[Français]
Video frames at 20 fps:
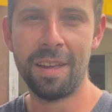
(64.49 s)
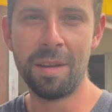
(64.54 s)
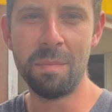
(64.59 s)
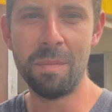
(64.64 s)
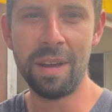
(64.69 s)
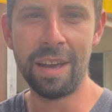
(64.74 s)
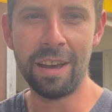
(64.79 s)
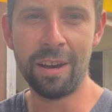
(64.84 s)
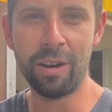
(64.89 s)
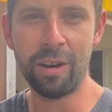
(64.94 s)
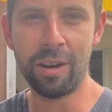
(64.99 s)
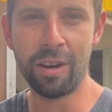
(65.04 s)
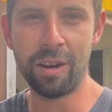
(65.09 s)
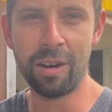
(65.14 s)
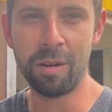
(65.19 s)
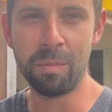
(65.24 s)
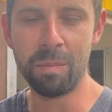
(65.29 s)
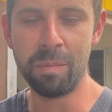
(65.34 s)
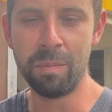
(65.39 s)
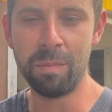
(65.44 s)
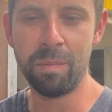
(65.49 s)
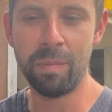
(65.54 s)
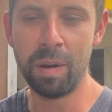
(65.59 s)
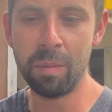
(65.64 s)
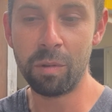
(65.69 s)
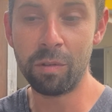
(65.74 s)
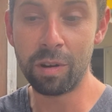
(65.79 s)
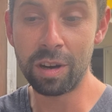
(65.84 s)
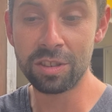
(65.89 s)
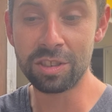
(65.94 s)
Euh, mais,
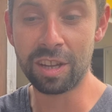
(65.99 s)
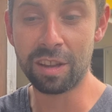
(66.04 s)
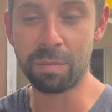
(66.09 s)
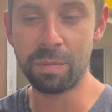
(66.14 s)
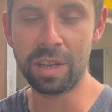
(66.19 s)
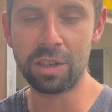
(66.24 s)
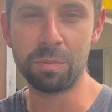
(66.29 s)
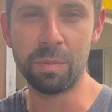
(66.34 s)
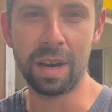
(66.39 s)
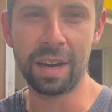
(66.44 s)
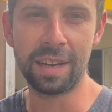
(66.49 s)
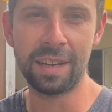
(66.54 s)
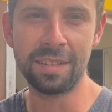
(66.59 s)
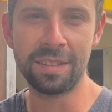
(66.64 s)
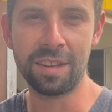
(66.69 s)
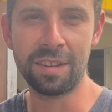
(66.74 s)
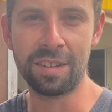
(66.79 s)
bon, voilà, je respecte, je m'arrête,